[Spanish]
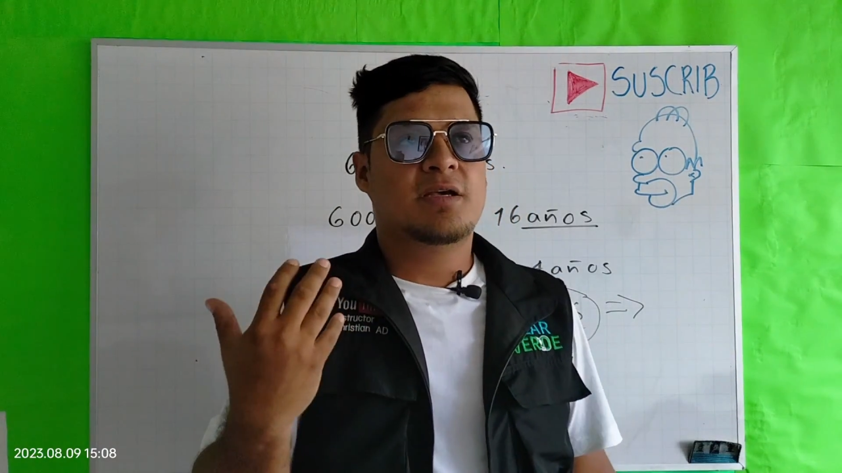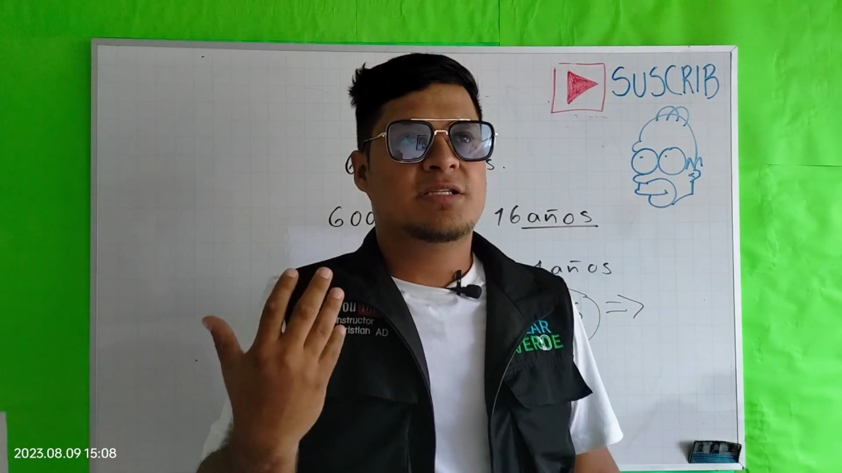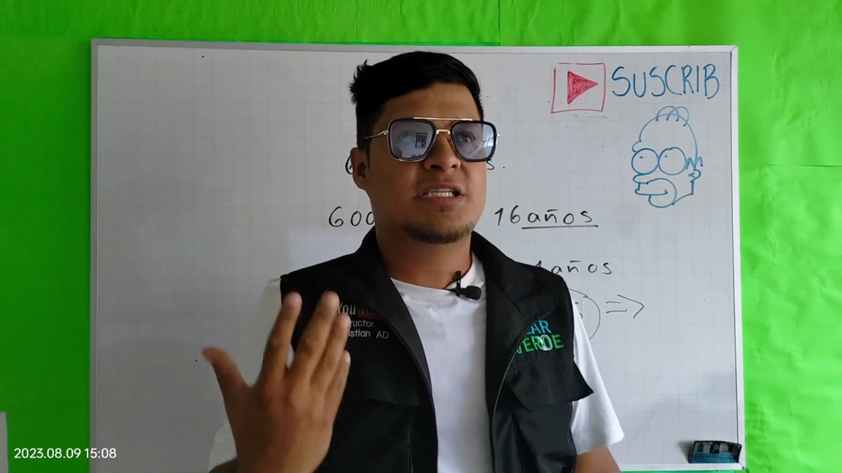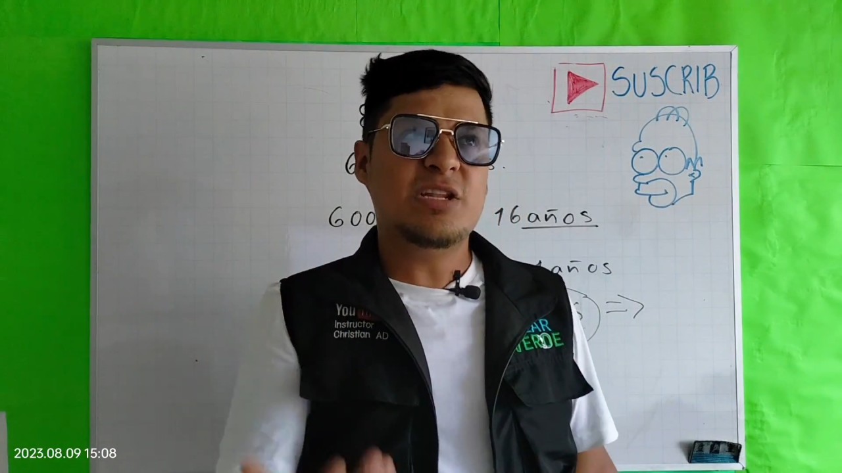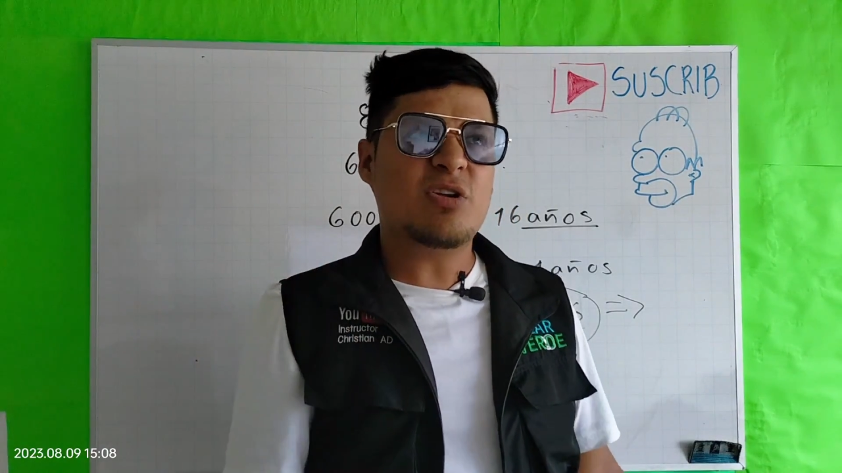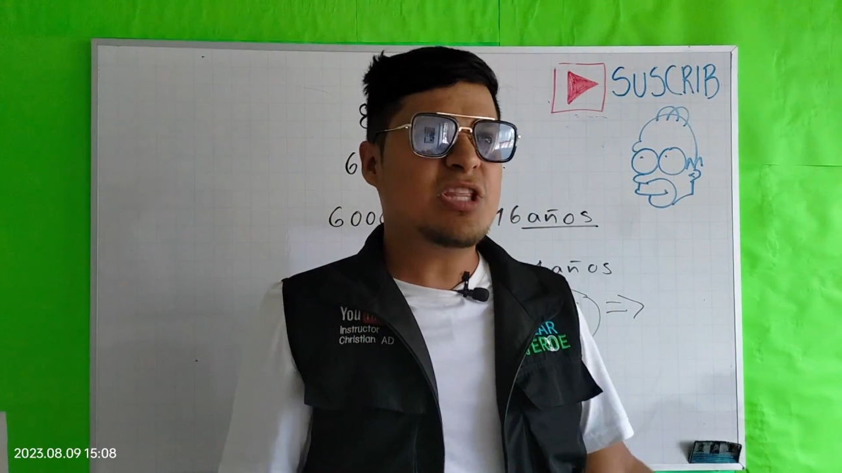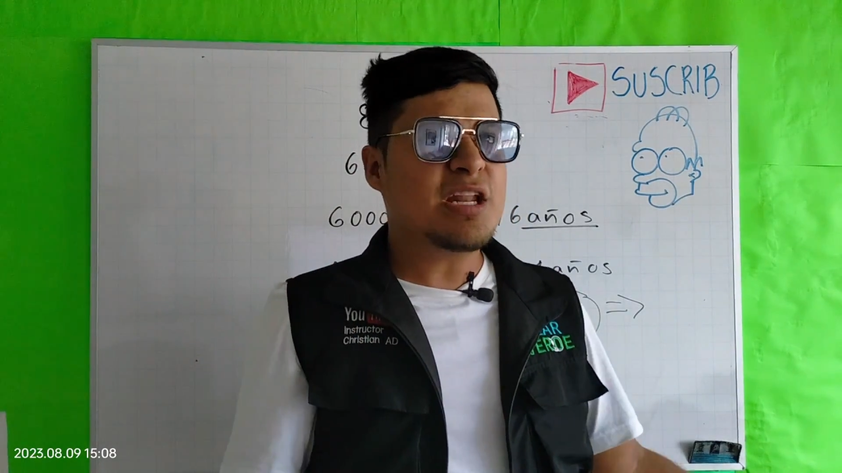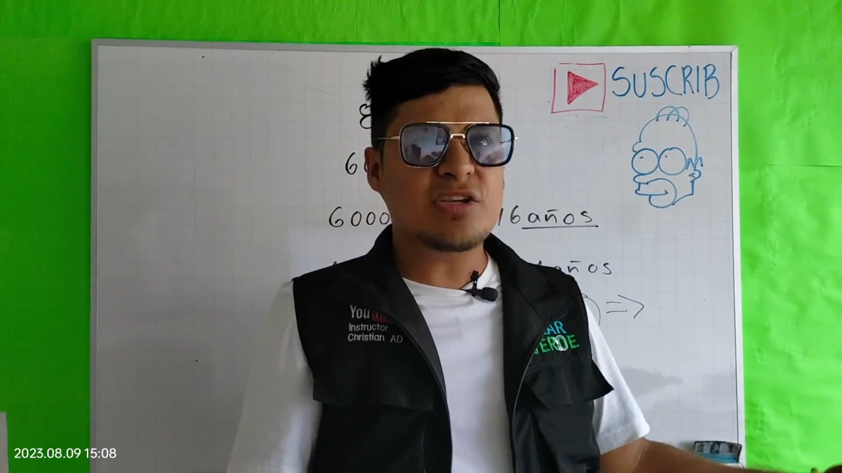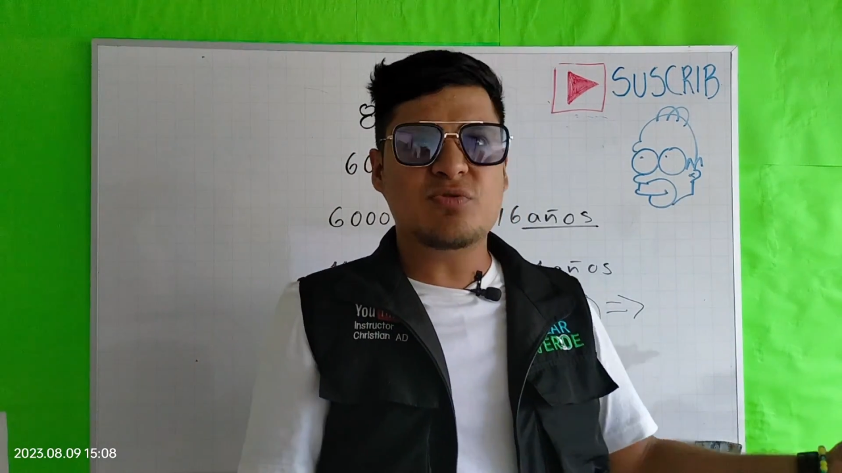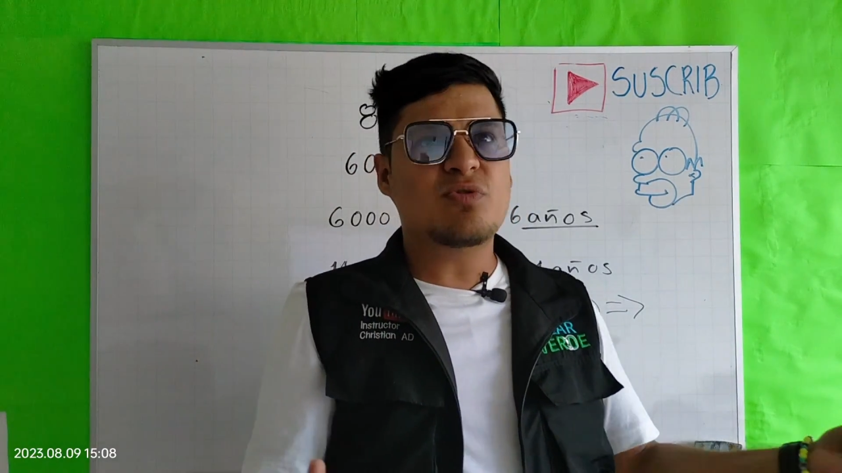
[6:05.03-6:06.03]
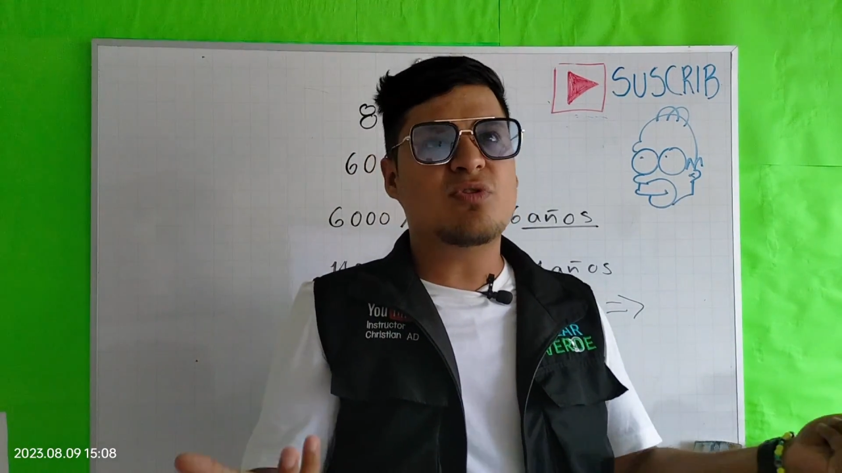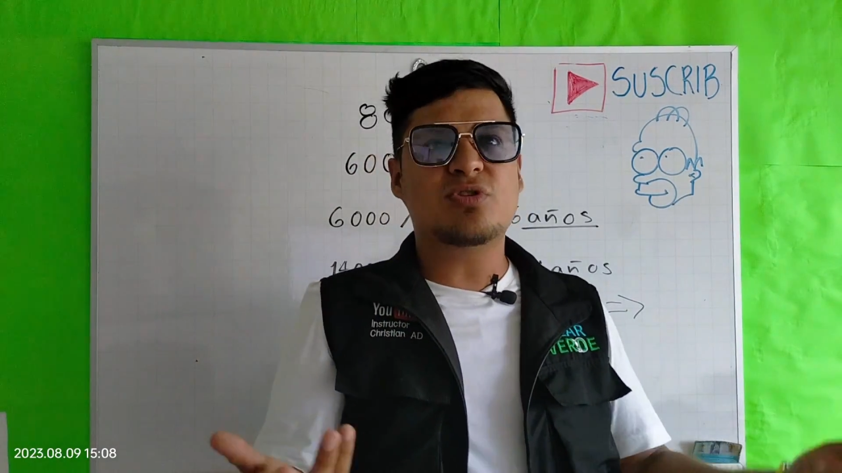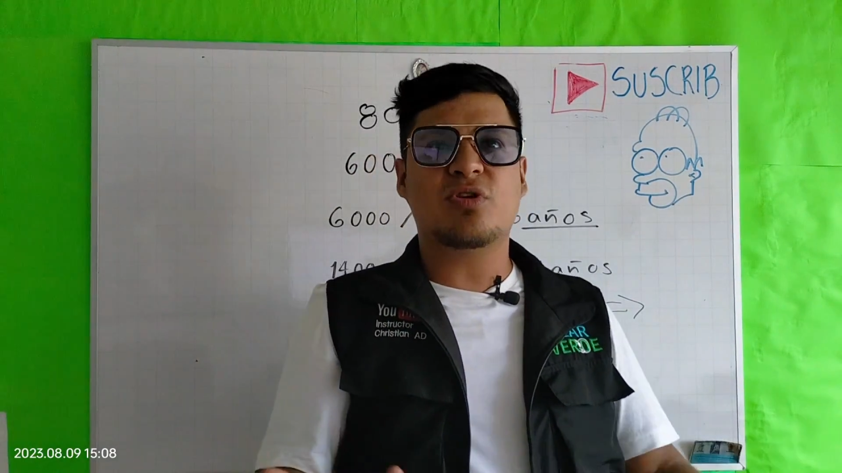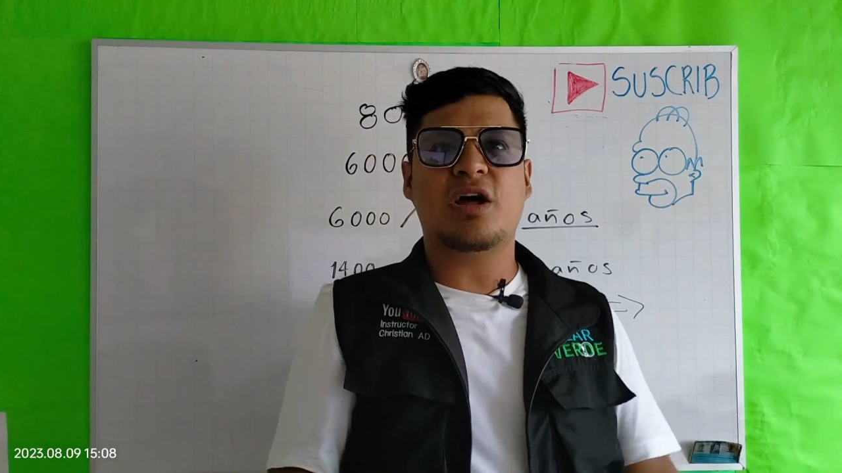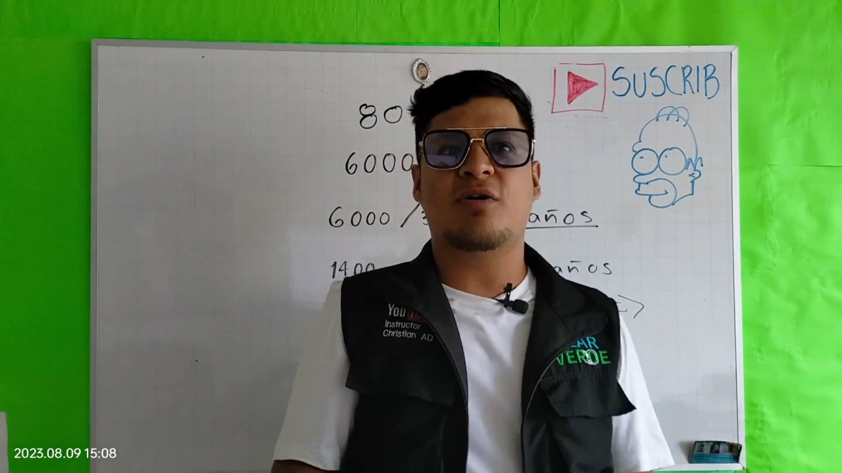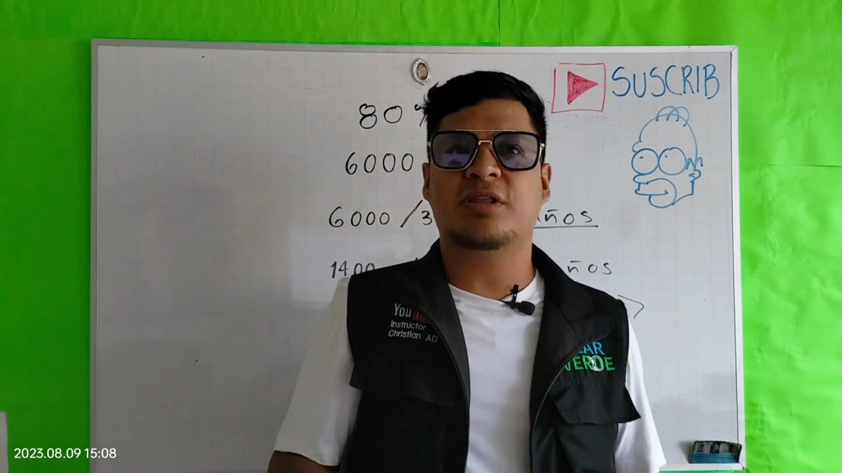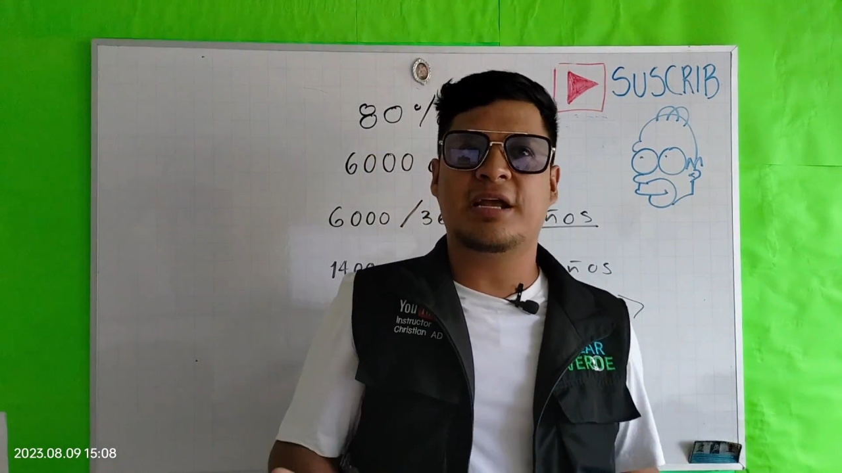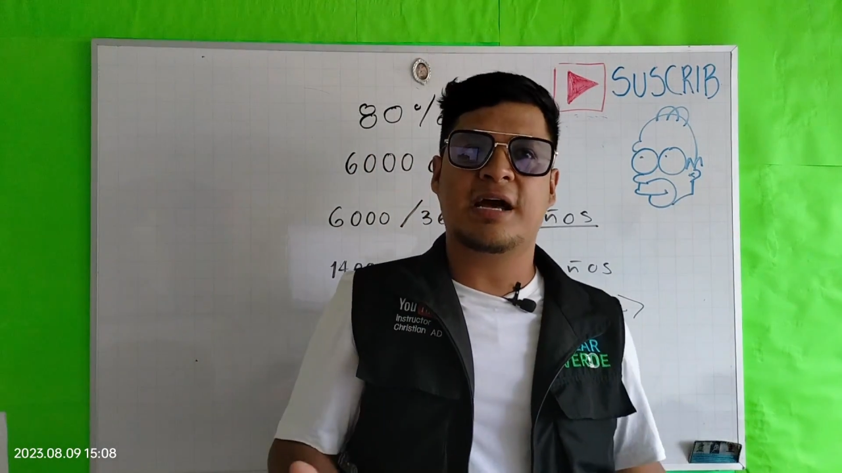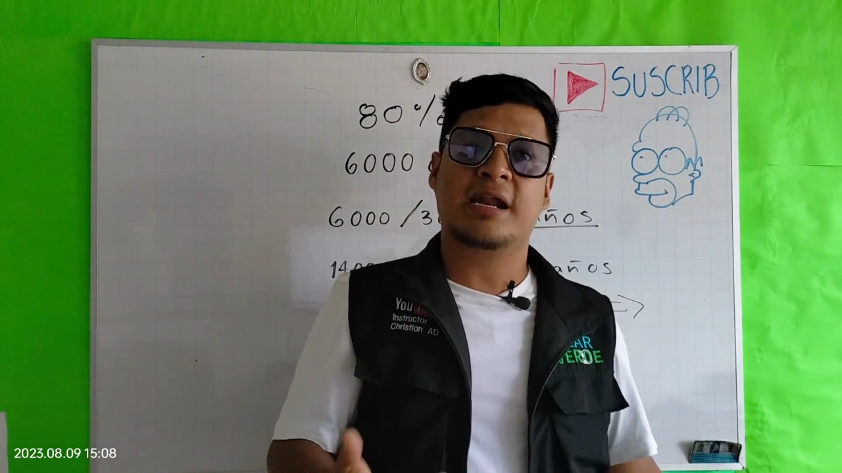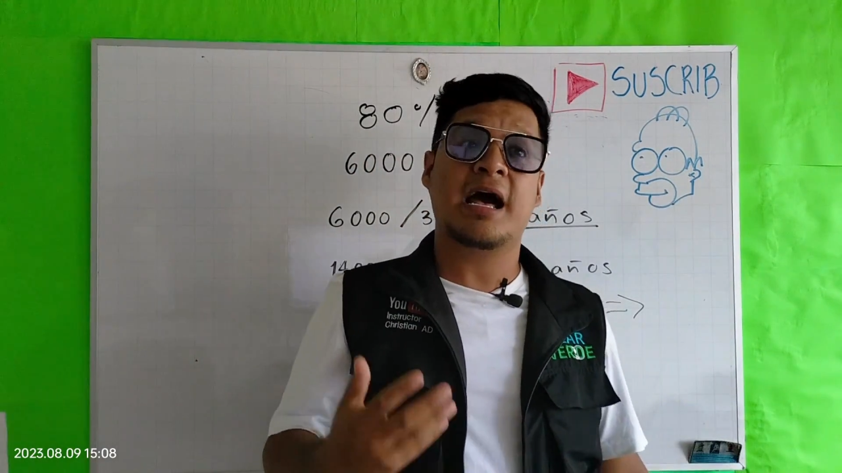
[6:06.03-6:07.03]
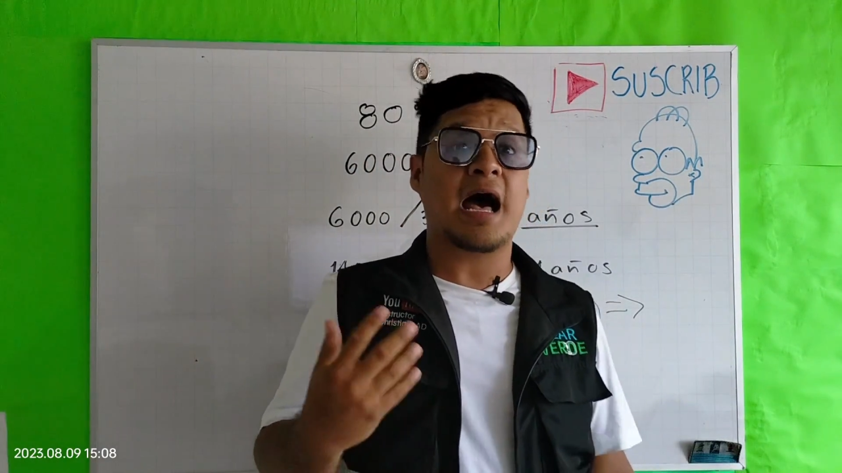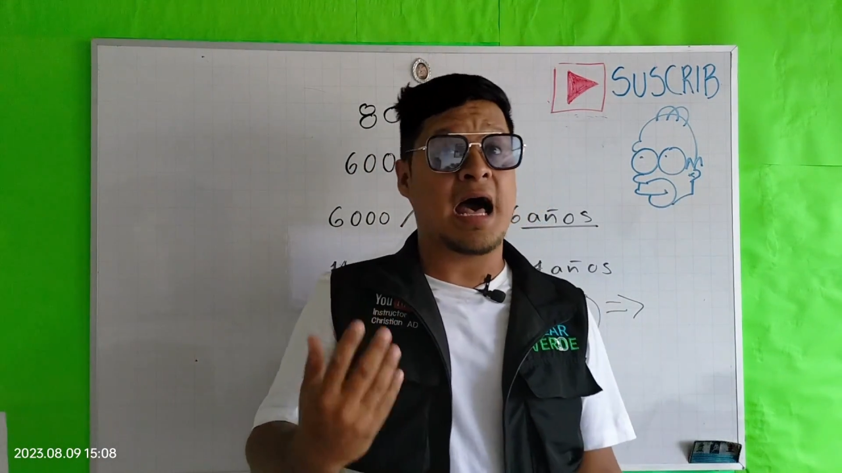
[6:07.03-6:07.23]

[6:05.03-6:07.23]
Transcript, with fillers: Si no tienes un controlador de carga,